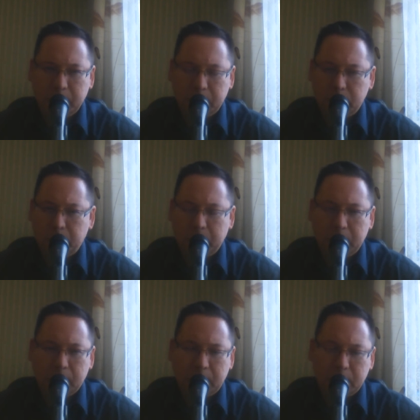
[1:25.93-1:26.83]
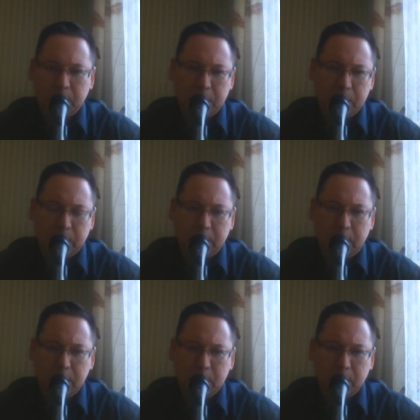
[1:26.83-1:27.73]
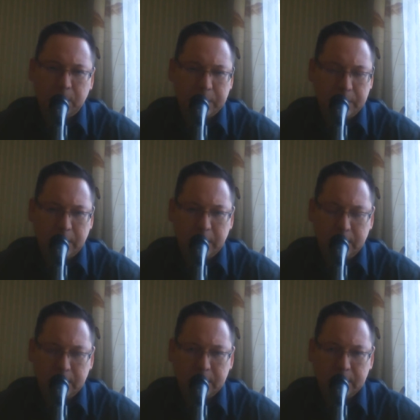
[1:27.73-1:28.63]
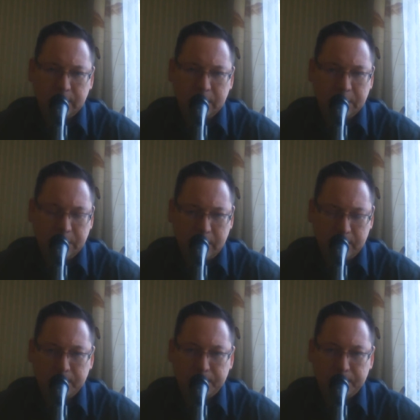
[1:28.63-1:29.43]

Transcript: ну, например, в нашей письменной речи мы постоянно совершаем.